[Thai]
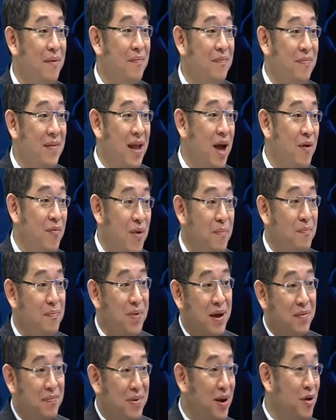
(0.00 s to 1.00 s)
ไหมหน้าเว็บ
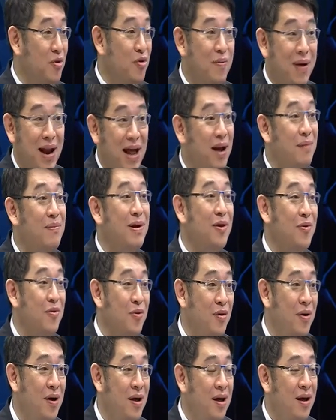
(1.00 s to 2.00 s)
เปลี่ยนเป็นรูปอะไรก็ไม่ได้
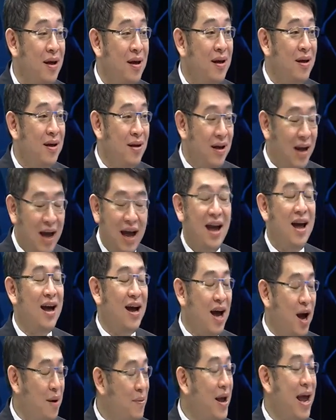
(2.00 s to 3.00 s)
เข้าไปแฮกเลยนะครับ
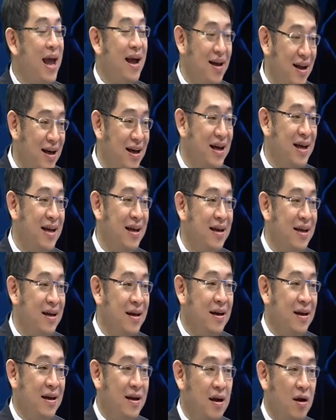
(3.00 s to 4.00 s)
เข้าไปแฮกเลย
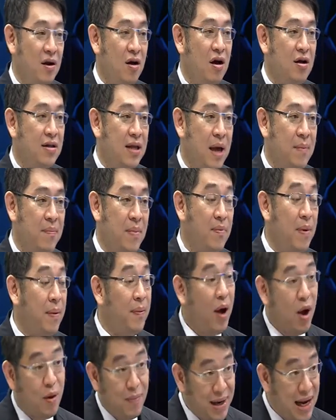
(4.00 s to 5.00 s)
แล้วก็ทำให้
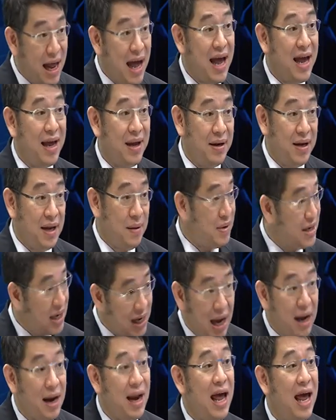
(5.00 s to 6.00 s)
เว็บเข้าไม่ได้นี่
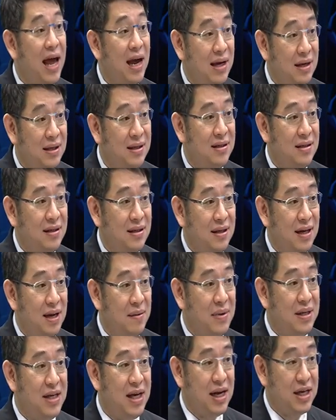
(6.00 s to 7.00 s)
ไม่ใช่ครั้งแรก
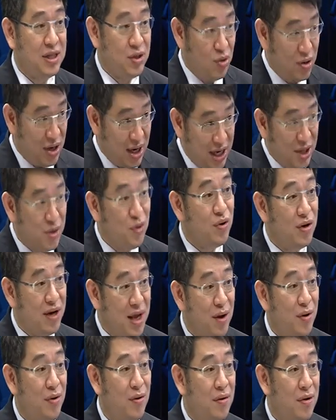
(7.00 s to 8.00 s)
แล้วไม่ใช่กระทรวงนี้กระทรวง
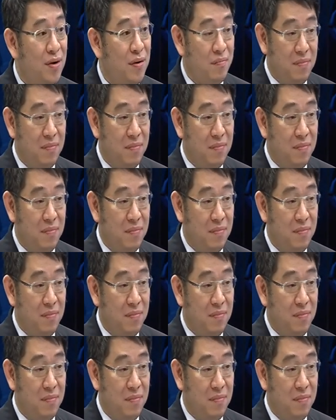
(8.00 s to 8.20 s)
เดียว